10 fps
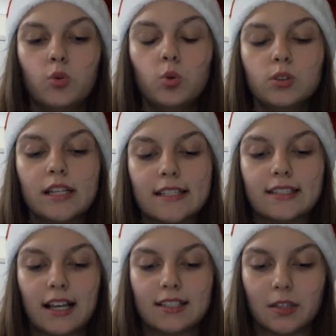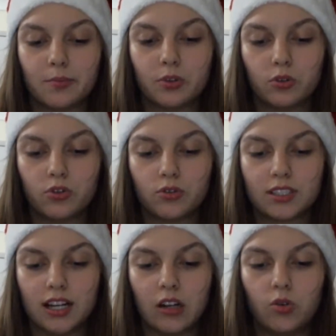Gut, dass ihr da seid, begrüßt
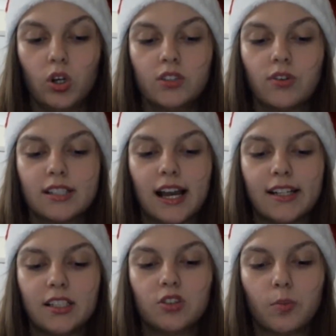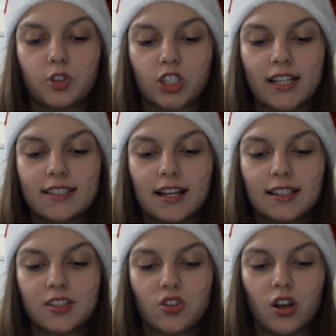uns Carlo. Ich wollte eigentlich noch Bescheid
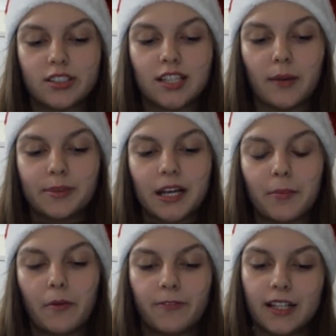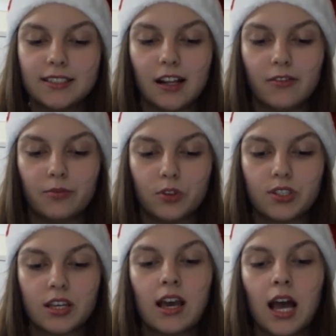sagen, dass ich heute Nachmittag meinem Vater helfen muss.